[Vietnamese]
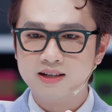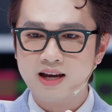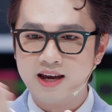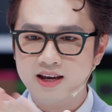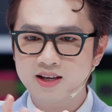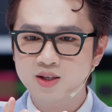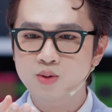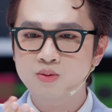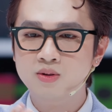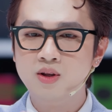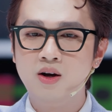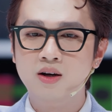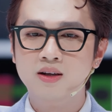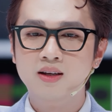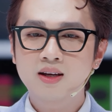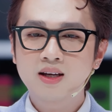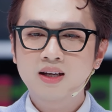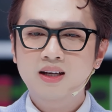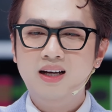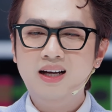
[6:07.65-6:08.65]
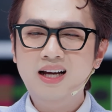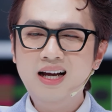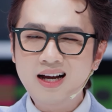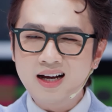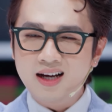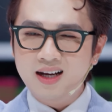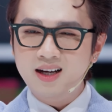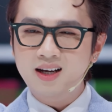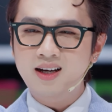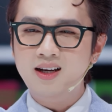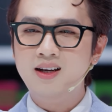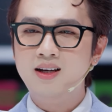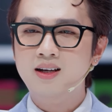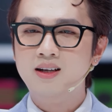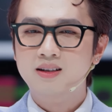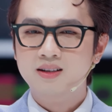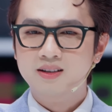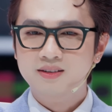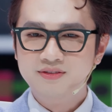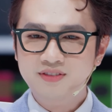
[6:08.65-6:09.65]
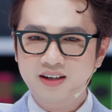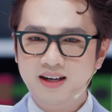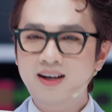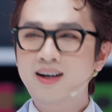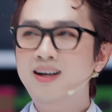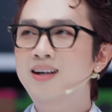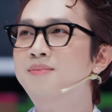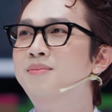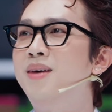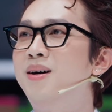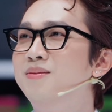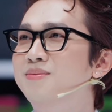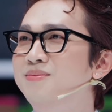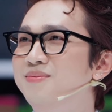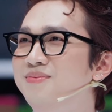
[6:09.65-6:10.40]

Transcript: đẩy xuống thôi à vỡ mộng